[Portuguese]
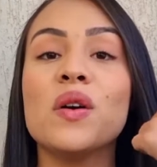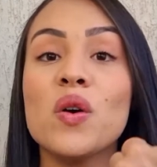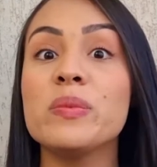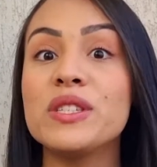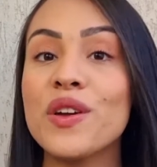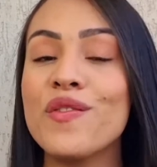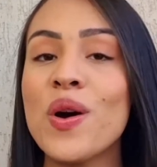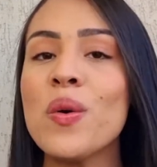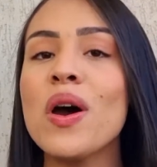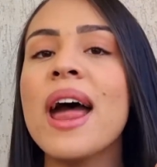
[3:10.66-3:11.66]

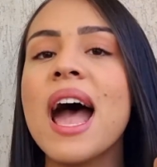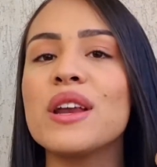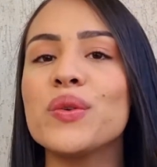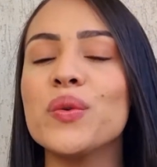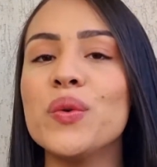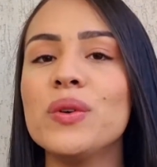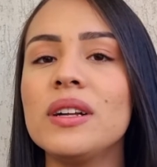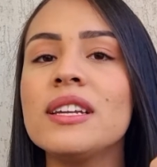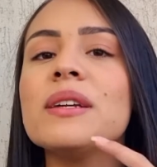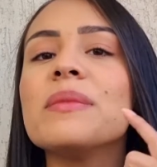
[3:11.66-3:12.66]
Observou o horário, o
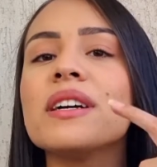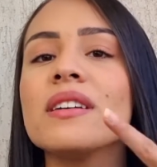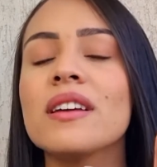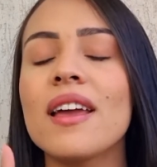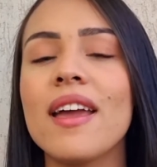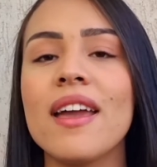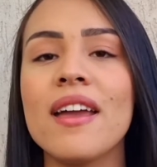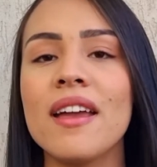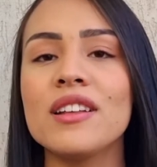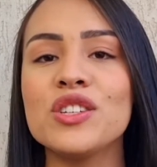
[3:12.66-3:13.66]
clima
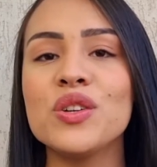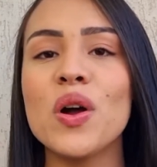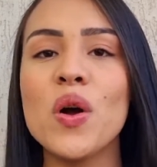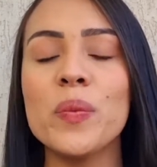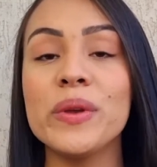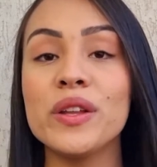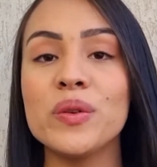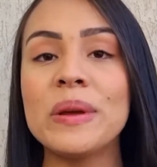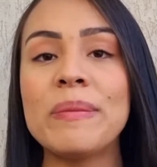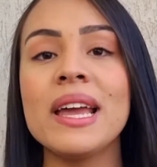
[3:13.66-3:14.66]
é, tirou a roupinha
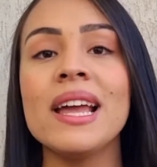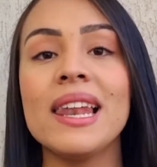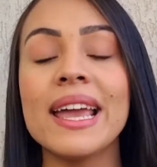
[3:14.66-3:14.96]
do bebê?